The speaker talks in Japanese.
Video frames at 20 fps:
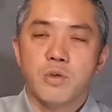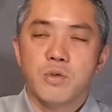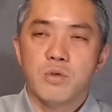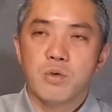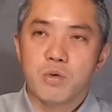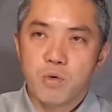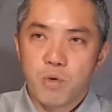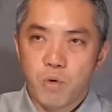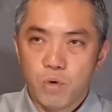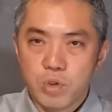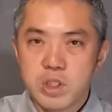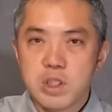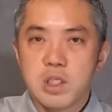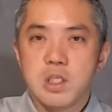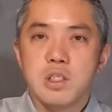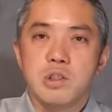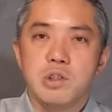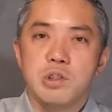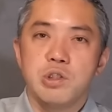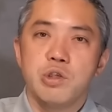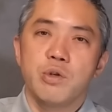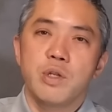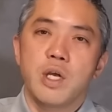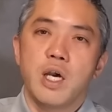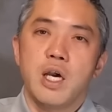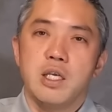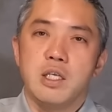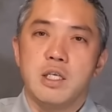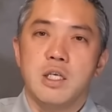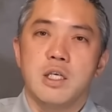ちょっとこうお辞儀するよう
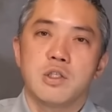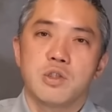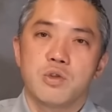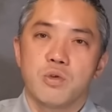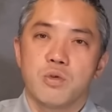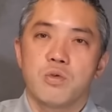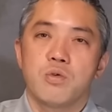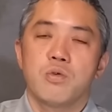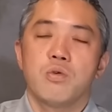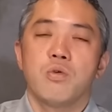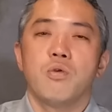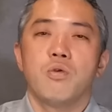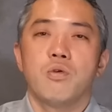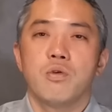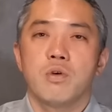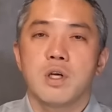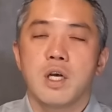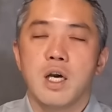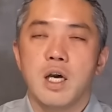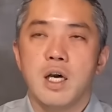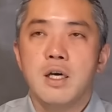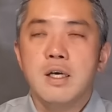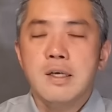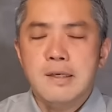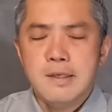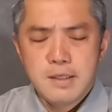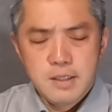なアイアンショットが